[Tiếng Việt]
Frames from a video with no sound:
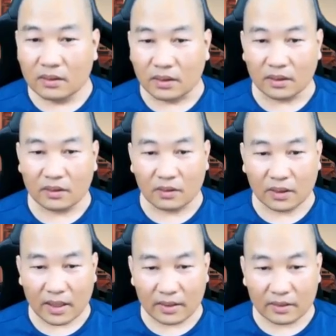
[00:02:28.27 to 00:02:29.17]
Đấy,
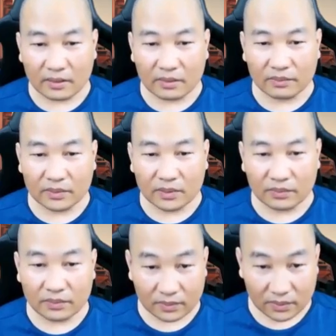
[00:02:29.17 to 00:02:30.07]
có cái thì nó
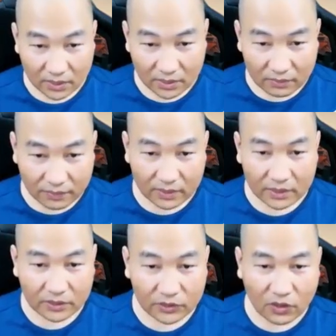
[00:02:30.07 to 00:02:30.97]
không phân
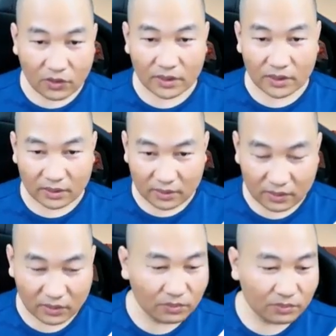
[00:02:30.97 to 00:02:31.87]
tích chót này
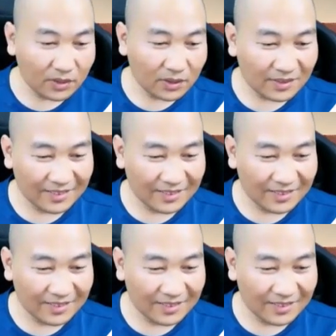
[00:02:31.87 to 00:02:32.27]
là đúng.